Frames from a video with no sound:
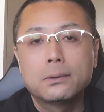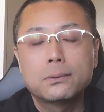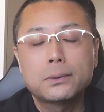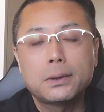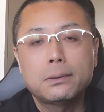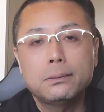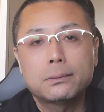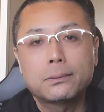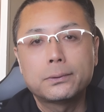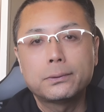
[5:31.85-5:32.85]
そうしてく
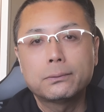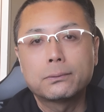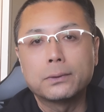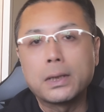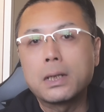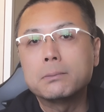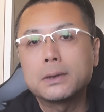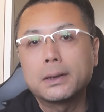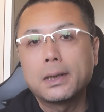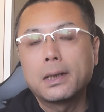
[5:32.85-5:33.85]
るとちょっと悩
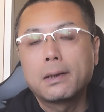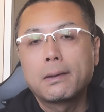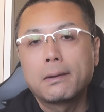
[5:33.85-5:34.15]
むかな。